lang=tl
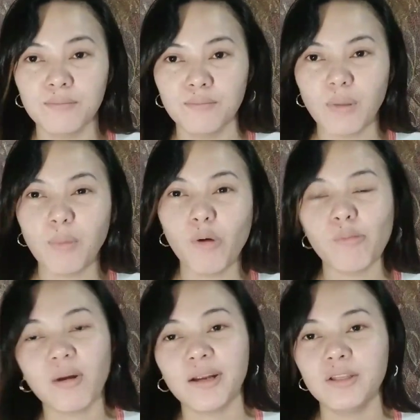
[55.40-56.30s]

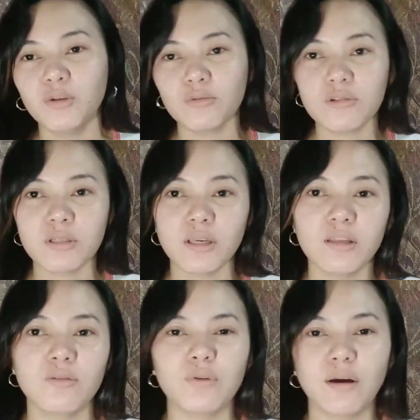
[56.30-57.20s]
mabombard yung skin
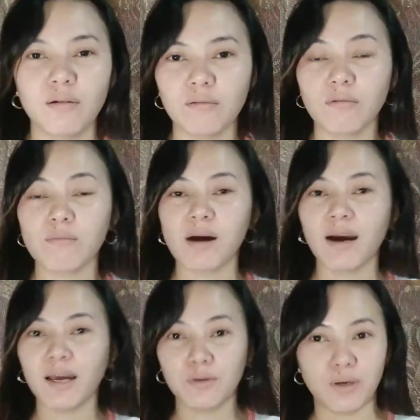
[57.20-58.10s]
mo ng kung mga
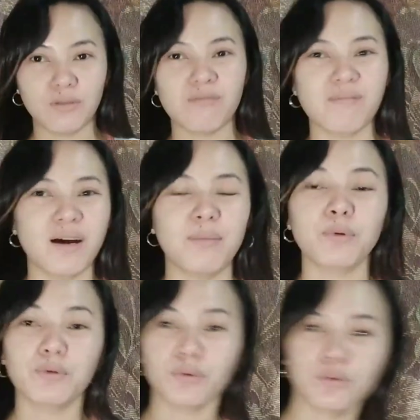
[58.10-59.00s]
ano-anong mga
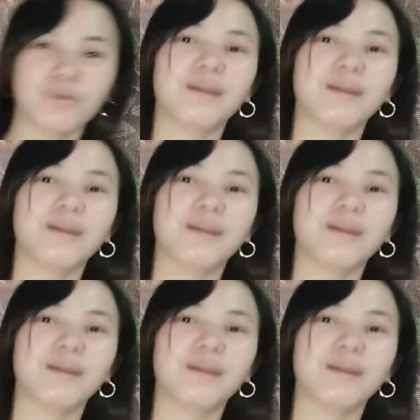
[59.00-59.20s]
produktong